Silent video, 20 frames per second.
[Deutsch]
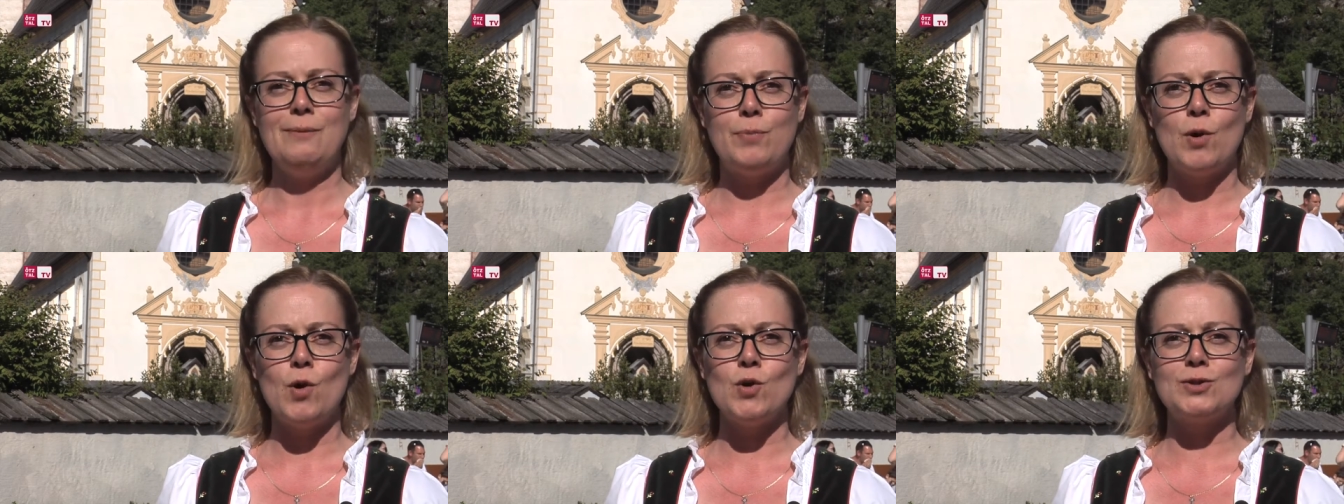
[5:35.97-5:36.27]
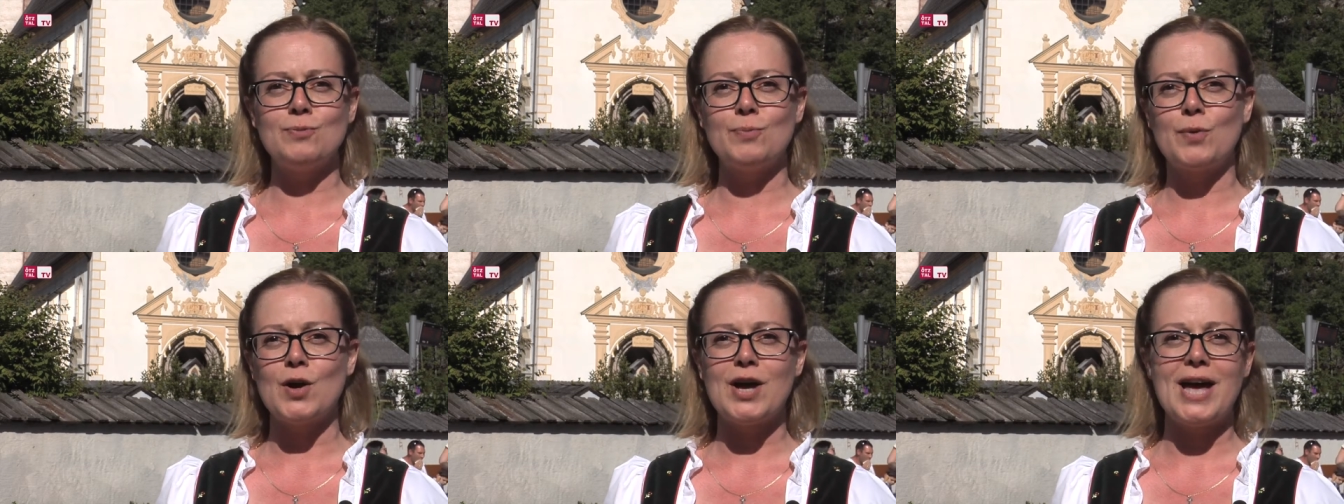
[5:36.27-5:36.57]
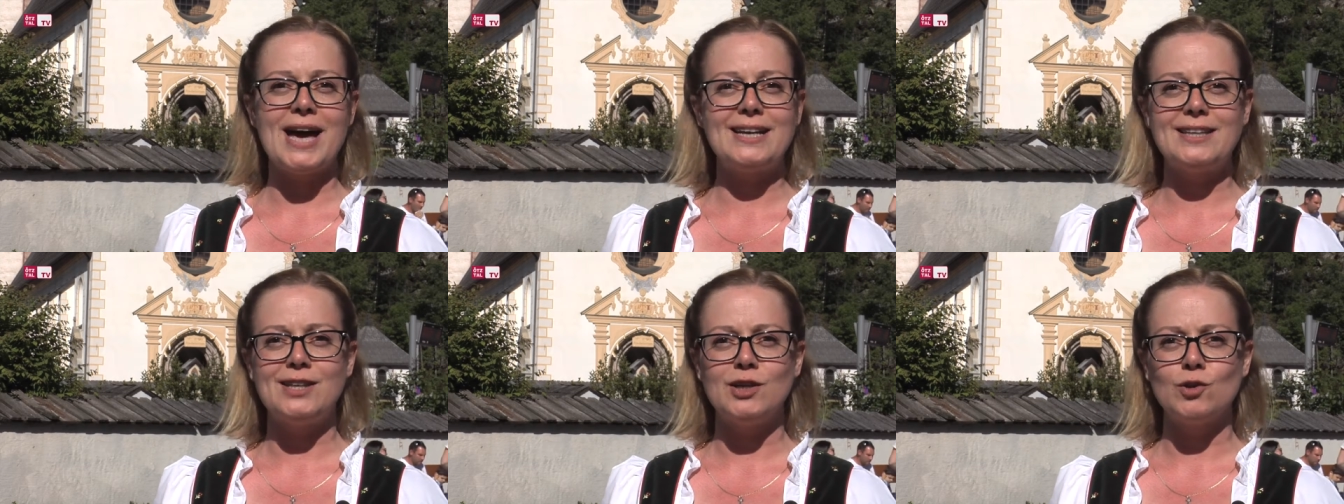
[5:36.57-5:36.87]

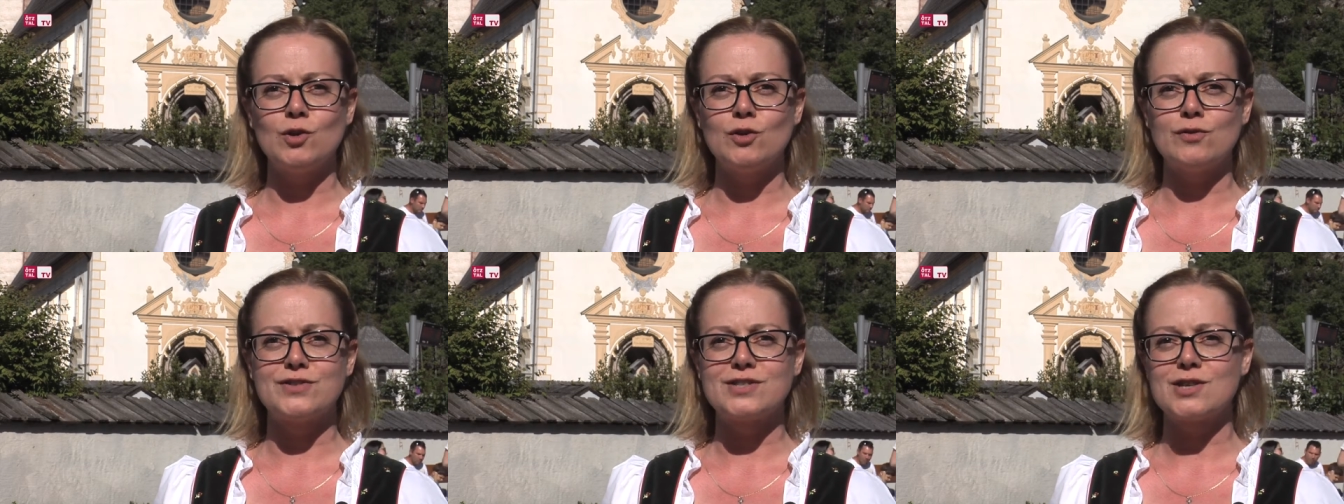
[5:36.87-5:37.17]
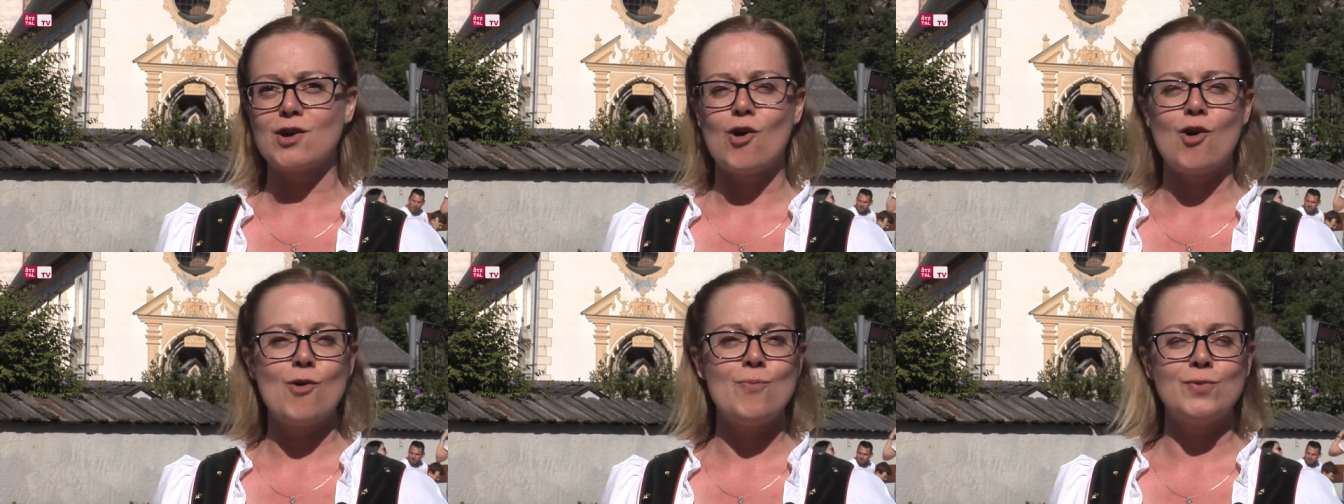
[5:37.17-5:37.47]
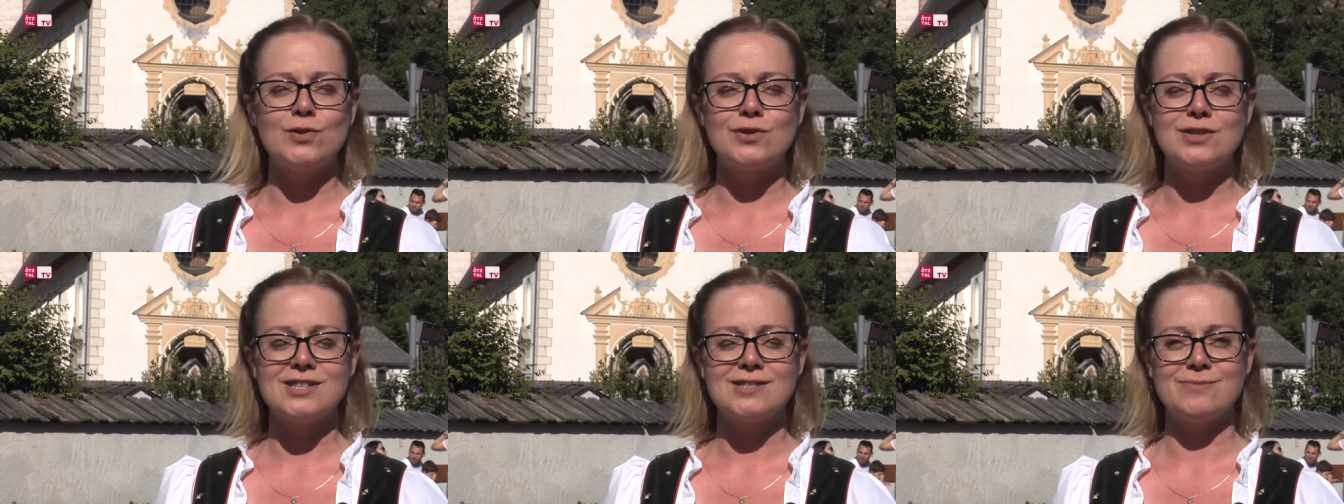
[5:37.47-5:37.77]
Bodenprojekt, ihr dürft
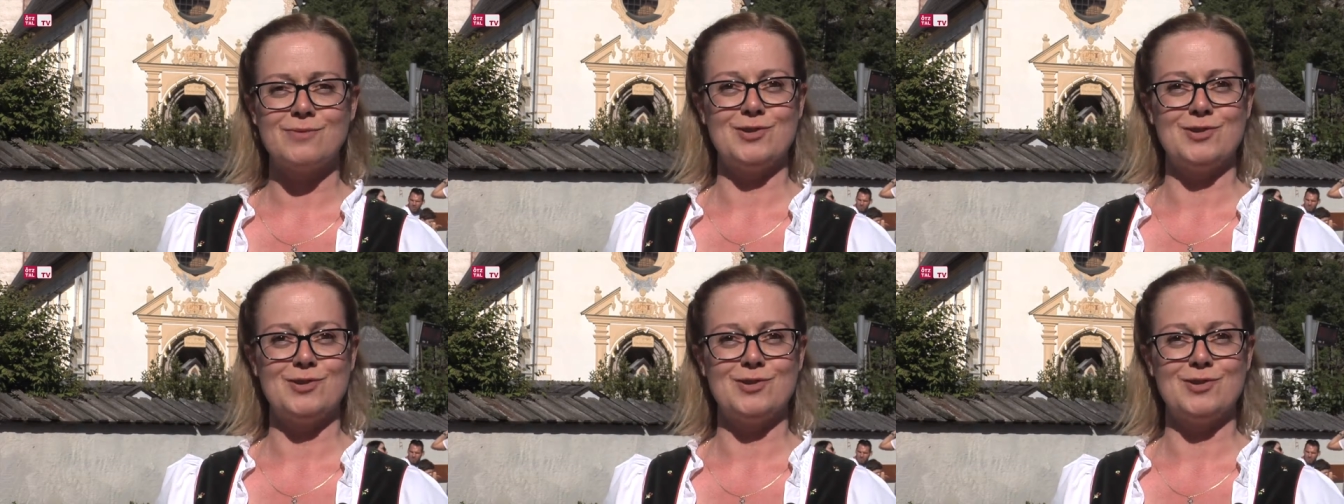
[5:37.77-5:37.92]
graben und das